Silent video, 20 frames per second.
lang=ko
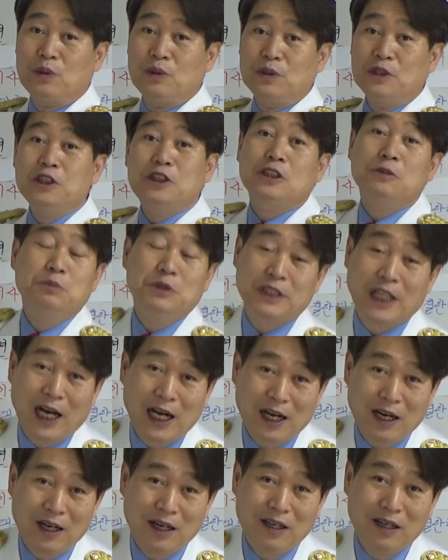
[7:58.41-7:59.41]

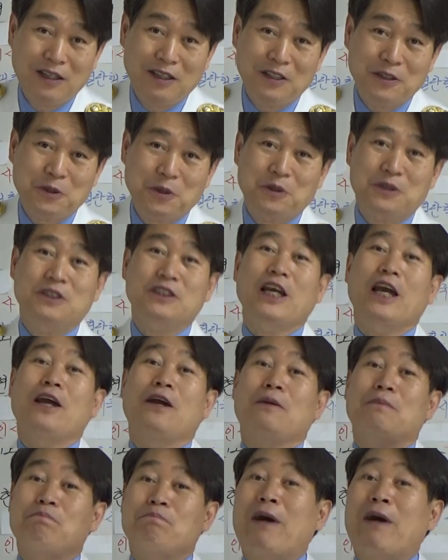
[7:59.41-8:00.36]
있습니다. 또 그게